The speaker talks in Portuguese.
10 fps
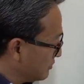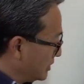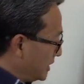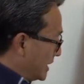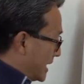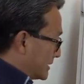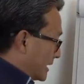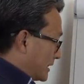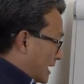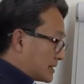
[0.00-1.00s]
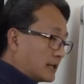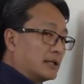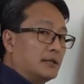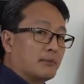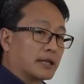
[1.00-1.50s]
O que, que é essa taxa
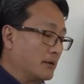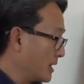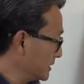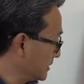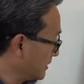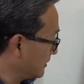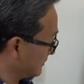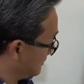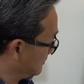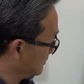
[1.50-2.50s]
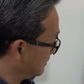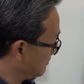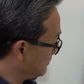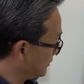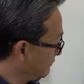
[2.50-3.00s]
aqui em matemática,
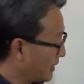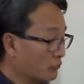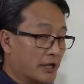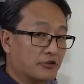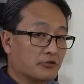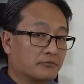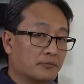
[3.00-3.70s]
em valuation?